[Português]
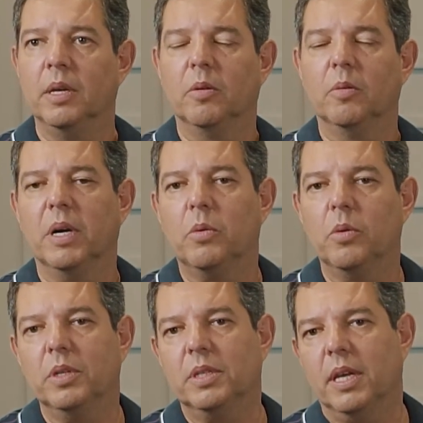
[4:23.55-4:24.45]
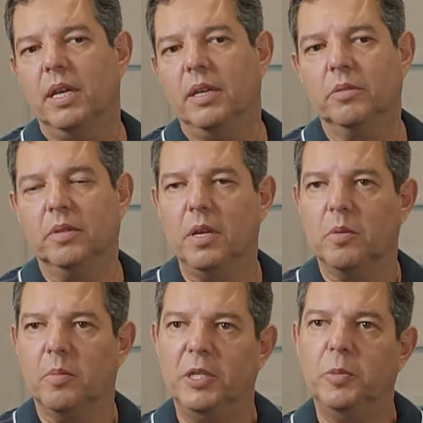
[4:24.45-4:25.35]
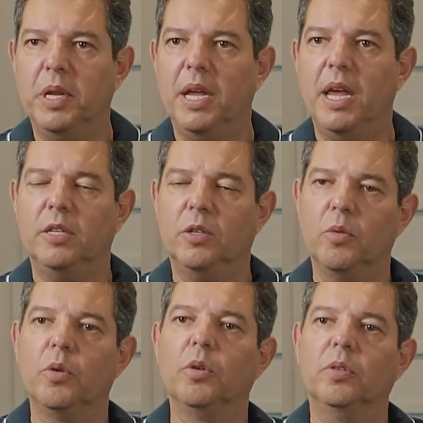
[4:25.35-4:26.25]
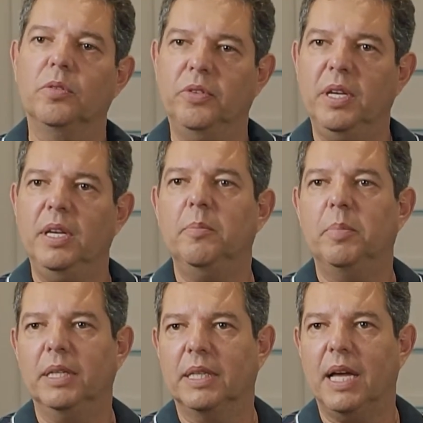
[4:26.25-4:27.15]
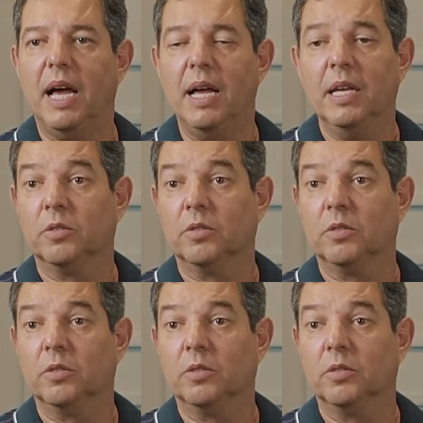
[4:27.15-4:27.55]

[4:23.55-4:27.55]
uma coisa é eu ter uma experiência, um outro vir, implantar.